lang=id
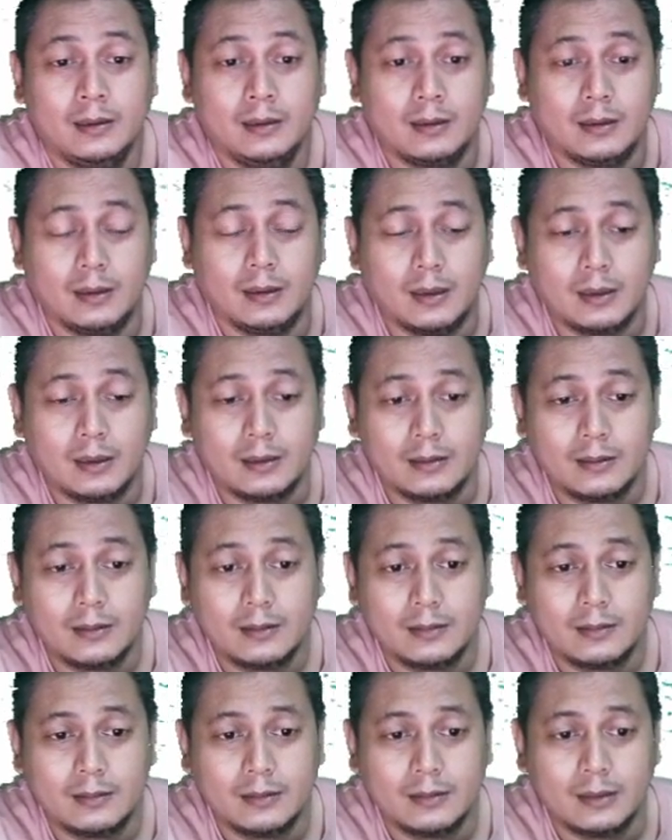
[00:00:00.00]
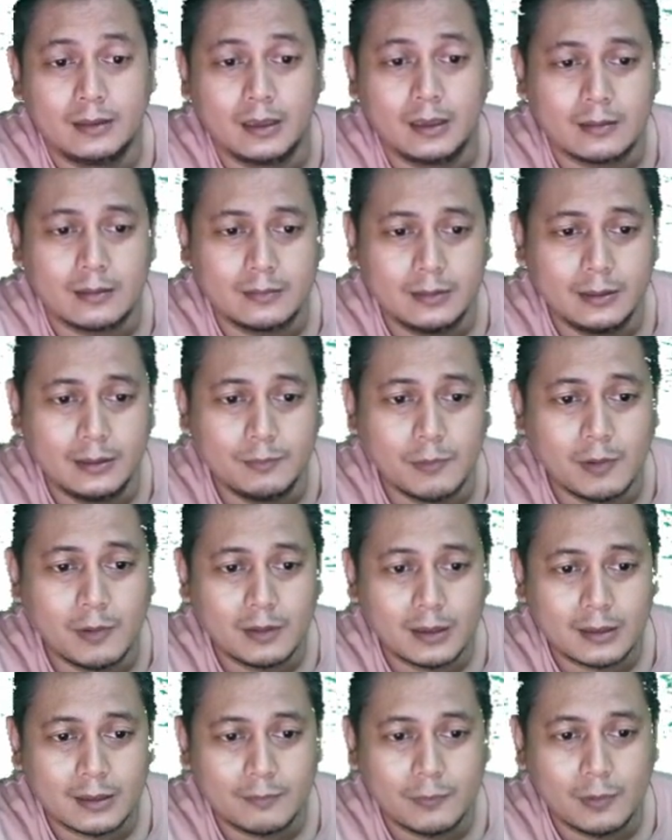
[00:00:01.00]
dan ya kalau
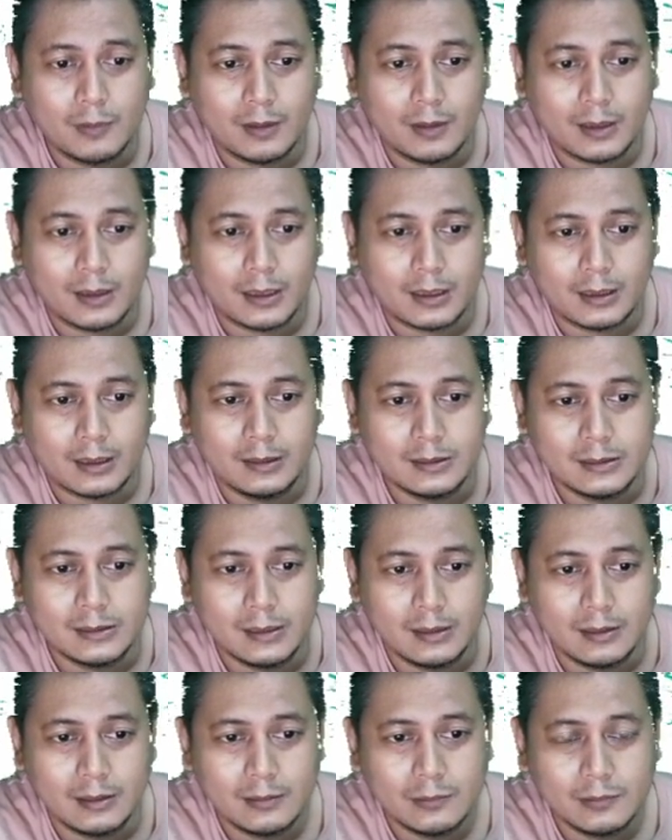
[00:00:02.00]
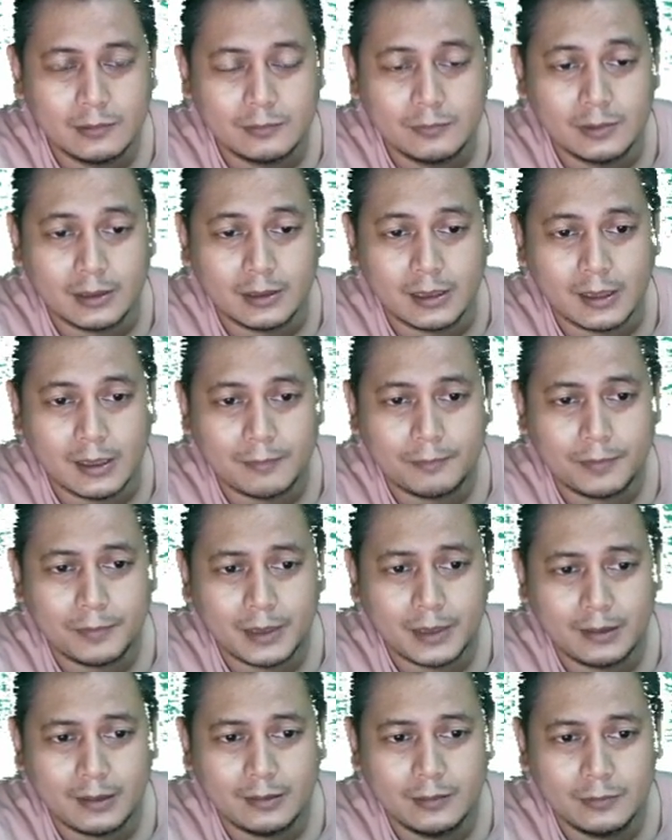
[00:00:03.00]
dibongkar-bongkar heatsinknya juga buat
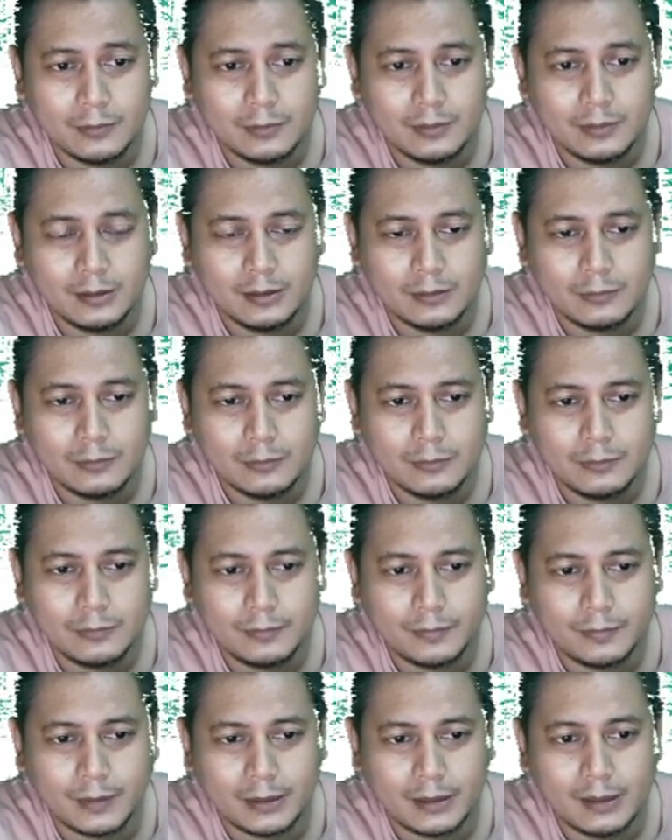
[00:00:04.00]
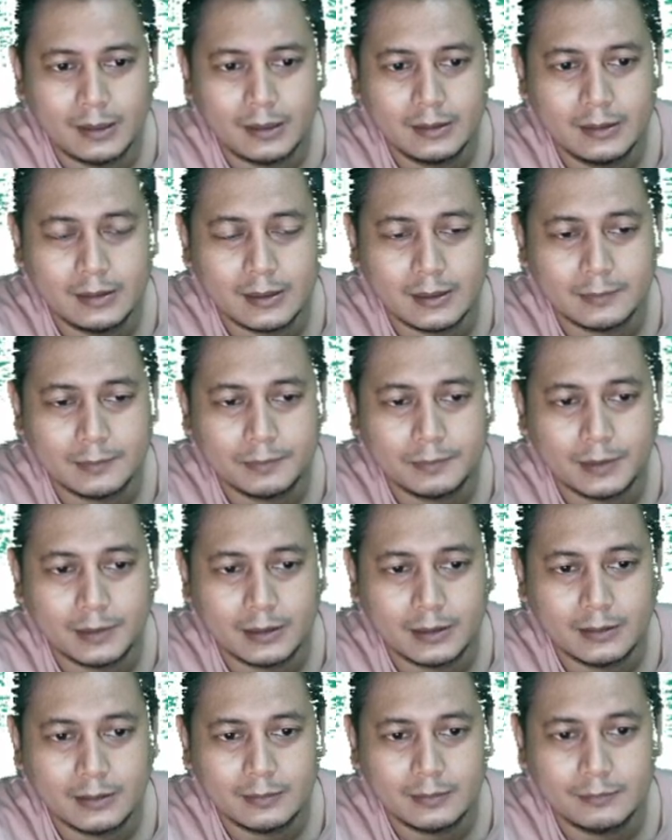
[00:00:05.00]
apa itu itu faedahnya
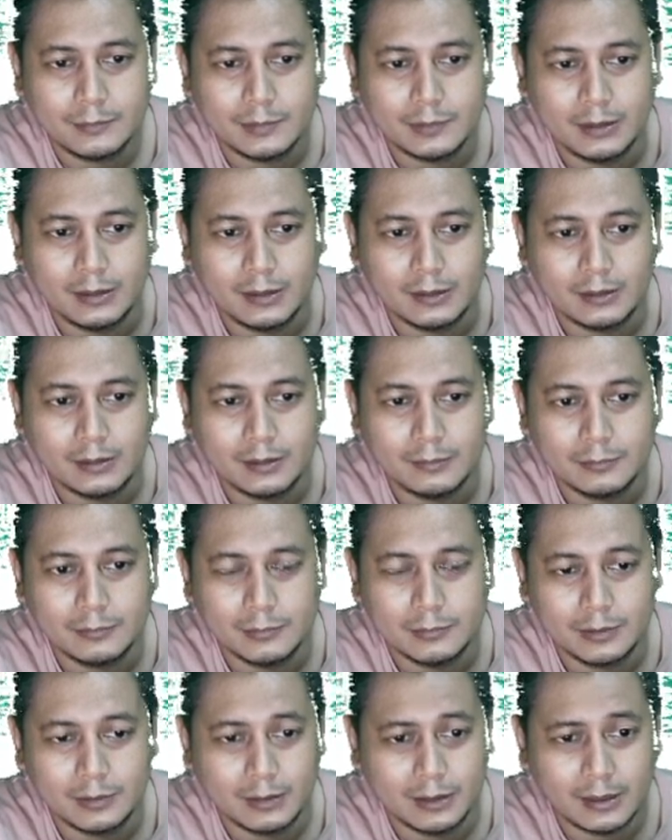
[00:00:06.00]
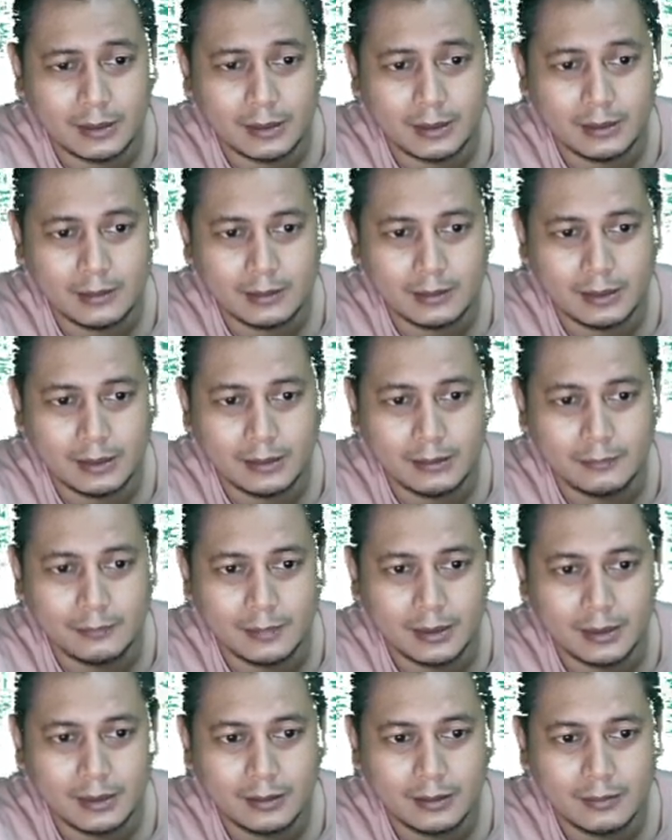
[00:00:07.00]
apa mau diganti mau yang lain kayak
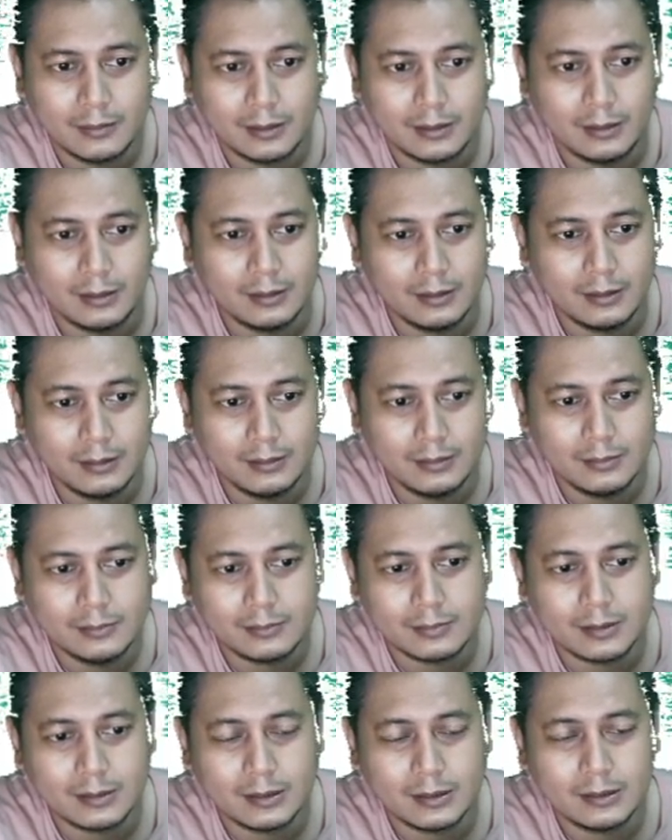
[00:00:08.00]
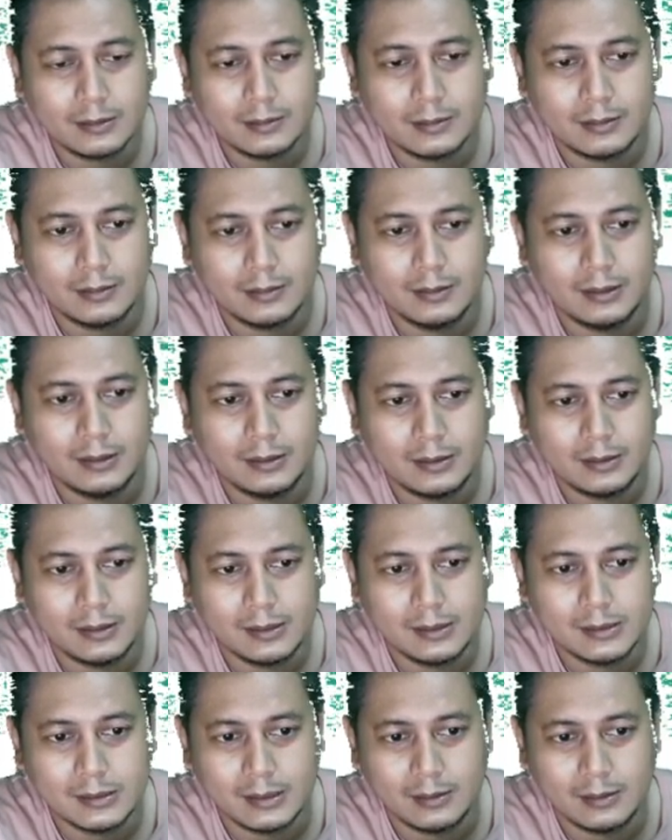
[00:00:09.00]
gimana orang ini orang ini
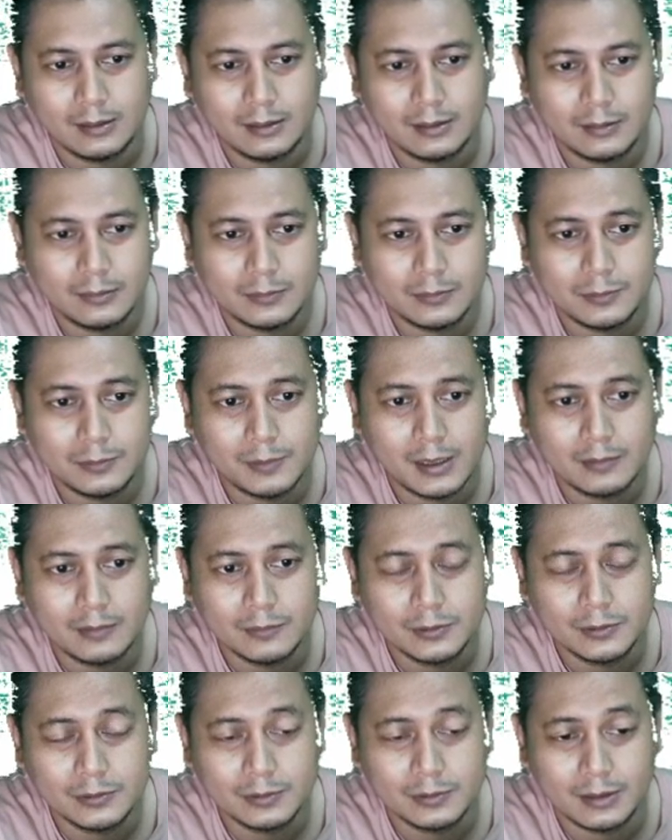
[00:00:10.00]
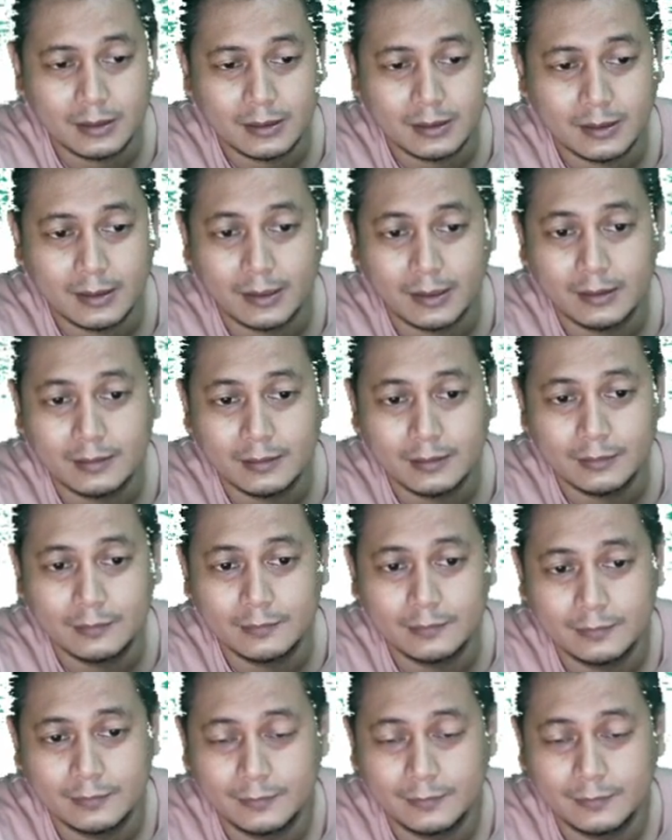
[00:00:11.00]
heatsinknya udah bagus udah keren gitu